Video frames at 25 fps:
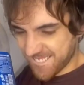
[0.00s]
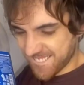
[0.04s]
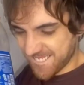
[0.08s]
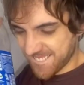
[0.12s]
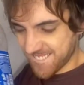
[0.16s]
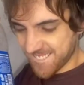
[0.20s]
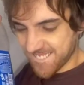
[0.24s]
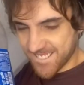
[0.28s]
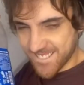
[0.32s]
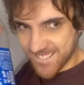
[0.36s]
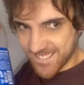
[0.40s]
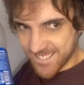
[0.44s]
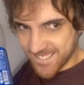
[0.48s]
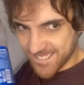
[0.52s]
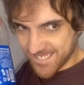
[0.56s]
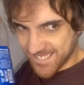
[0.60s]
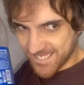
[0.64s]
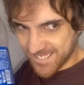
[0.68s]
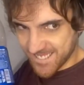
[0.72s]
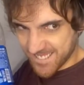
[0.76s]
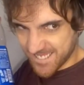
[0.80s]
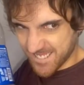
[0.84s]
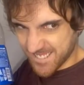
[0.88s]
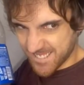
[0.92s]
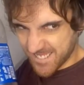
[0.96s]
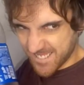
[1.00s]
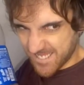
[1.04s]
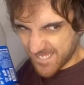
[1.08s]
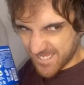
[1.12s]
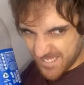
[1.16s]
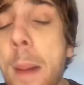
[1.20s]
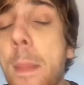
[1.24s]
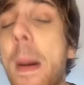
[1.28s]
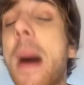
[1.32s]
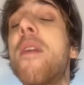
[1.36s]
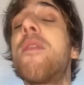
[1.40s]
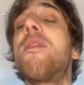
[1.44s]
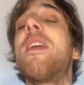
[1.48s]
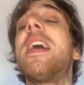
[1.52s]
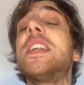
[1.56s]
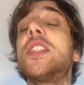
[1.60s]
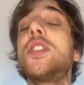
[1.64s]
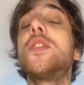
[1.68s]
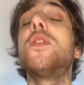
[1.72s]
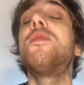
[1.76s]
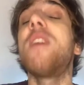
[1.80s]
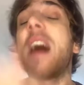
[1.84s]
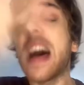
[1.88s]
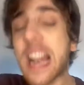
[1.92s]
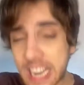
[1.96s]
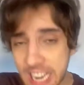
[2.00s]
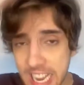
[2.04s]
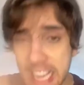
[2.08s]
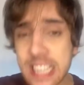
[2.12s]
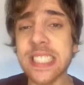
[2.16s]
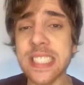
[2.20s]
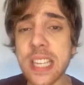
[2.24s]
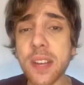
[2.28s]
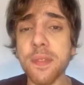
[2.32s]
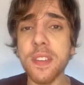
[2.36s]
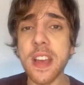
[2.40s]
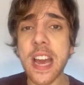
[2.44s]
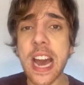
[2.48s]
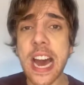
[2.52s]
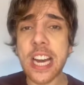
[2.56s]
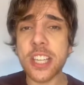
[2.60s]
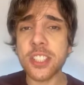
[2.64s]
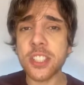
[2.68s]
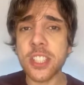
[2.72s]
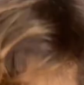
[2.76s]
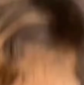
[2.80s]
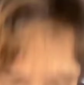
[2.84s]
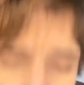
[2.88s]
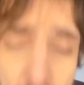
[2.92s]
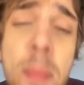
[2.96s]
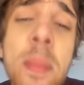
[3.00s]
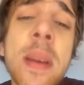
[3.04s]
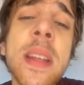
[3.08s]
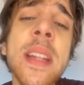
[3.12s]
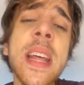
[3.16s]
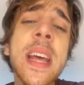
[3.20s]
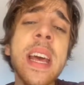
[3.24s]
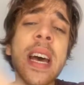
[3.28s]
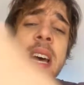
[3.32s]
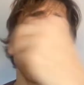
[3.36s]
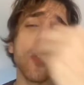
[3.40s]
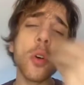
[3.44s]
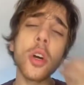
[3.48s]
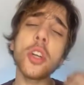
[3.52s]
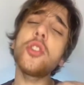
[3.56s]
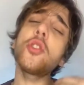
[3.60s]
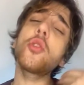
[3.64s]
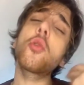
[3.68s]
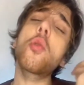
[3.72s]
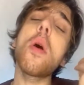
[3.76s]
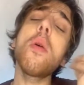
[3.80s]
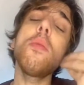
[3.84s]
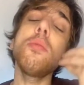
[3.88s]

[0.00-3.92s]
pet, boto uma torneira pra pingar, faço valer essa viagem. Terminei a noite